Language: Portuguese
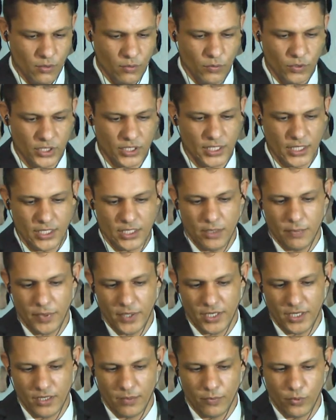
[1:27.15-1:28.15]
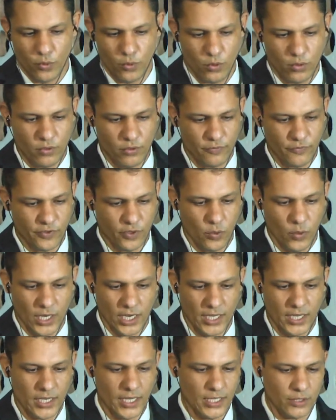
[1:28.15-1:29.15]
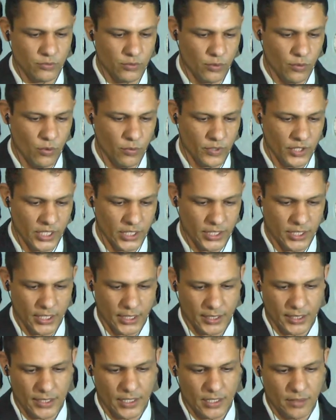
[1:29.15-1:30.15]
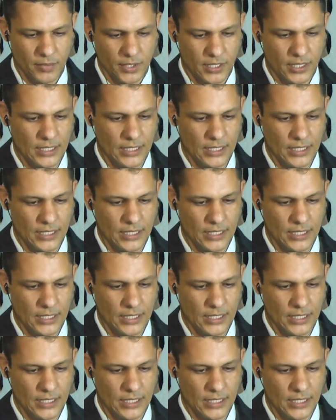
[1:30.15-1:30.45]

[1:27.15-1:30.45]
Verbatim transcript: O estado de Pernambuco ficou alagado, como a gente já sabe.